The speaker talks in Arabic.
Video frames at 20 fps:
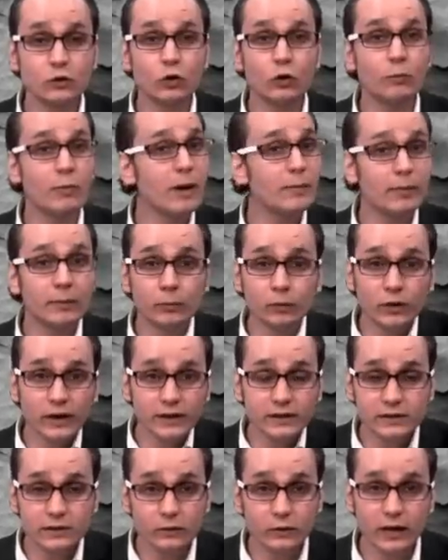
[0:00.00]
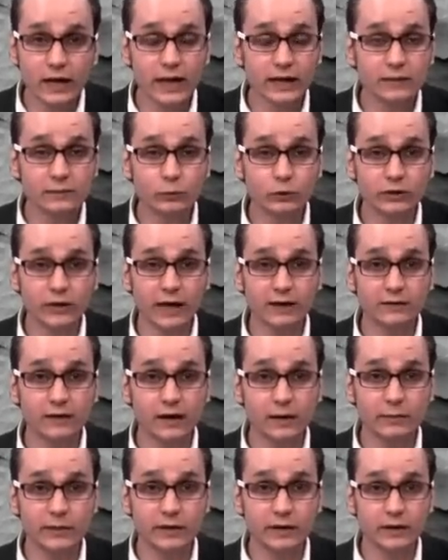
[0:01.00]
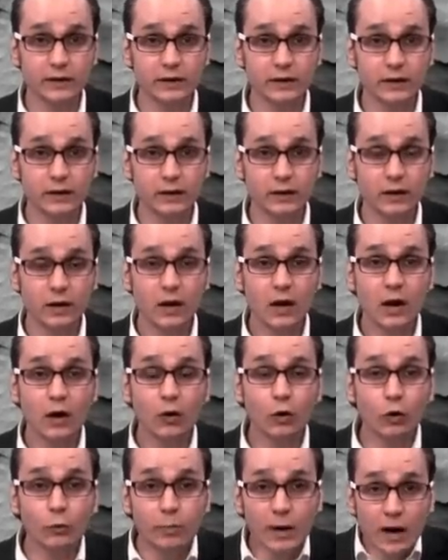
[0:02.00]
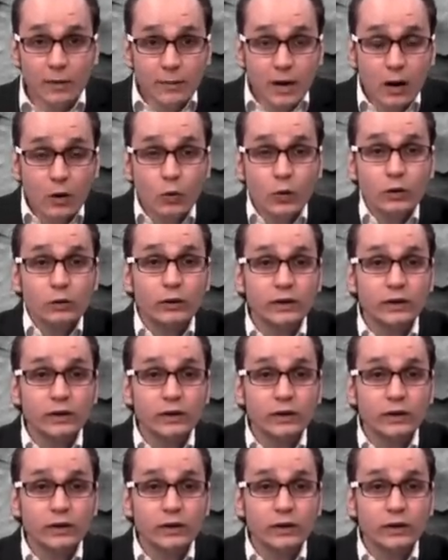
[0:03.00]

أنه أوباما مو رئيس الولايات المتحدة الأمريكية أوباما هو